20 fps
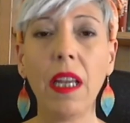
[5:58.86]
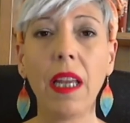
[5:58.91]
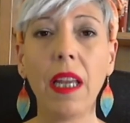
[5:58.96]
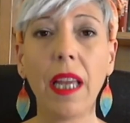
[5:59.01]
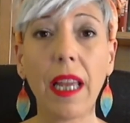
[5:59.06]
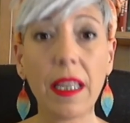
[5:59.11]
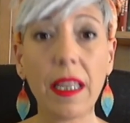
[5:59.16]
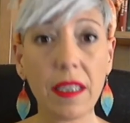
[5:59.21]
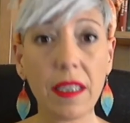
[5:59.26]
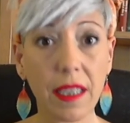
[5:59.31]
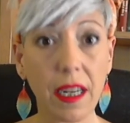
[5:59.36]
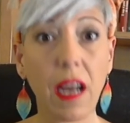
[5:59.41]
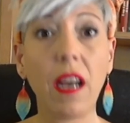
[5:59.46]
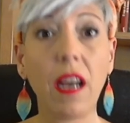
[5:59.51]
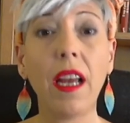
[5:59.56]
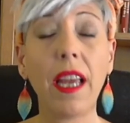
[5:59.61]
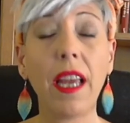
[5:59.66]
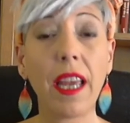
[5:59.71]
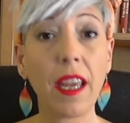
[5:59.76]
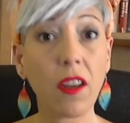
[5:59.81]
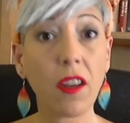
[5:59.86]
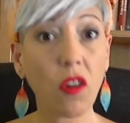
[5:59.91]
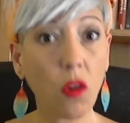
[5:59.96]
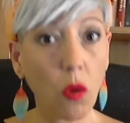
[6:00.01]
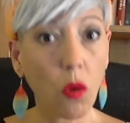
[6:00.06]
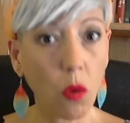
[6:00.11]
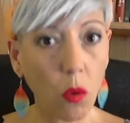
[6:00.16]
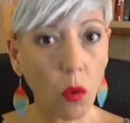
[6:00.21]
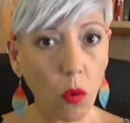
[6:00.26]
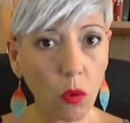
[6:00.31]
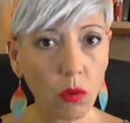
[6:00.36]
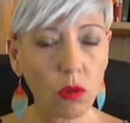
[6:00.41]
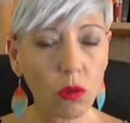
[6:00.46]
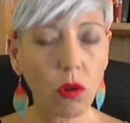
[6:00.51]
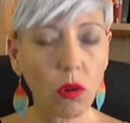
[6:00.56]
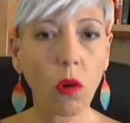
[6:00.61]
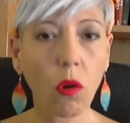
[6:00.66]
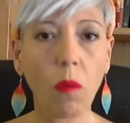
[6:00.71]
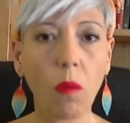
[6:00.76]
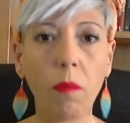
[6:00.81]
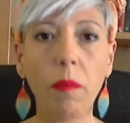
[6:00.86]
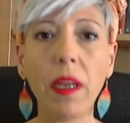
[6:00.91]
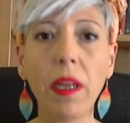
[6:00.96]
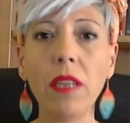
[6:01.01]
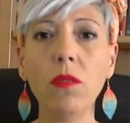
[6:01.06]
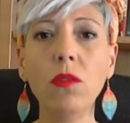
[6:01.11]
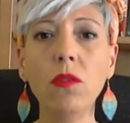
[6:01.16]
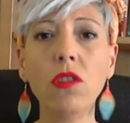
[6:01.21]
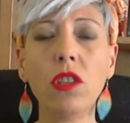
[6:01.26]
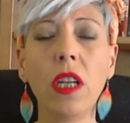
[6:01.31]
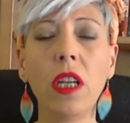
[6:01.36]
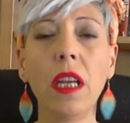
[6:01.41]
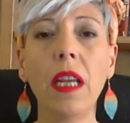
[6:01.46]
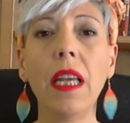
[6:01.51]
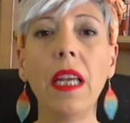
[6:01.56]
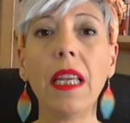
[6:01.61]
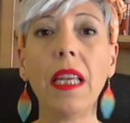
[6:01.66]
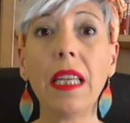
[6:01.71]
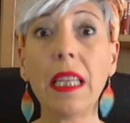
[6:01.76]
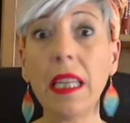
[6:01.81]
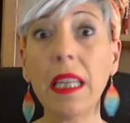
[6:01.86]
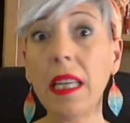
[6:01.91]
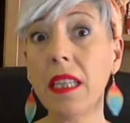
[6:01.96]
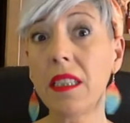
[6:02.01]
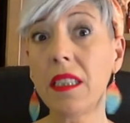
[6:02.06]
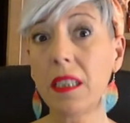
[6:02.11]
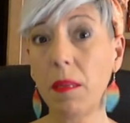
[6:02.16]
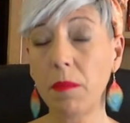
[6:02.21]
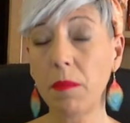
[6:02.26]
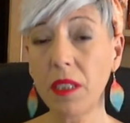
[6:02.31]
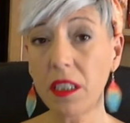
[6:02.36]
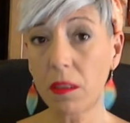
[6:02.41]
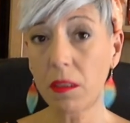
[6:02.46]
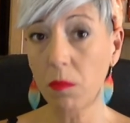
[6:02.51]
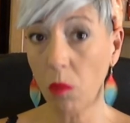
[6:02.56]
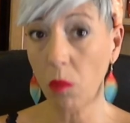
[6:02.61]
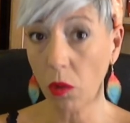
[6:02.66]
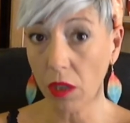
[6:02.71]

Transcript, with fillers: entra en conjunto con Venus y ese mismo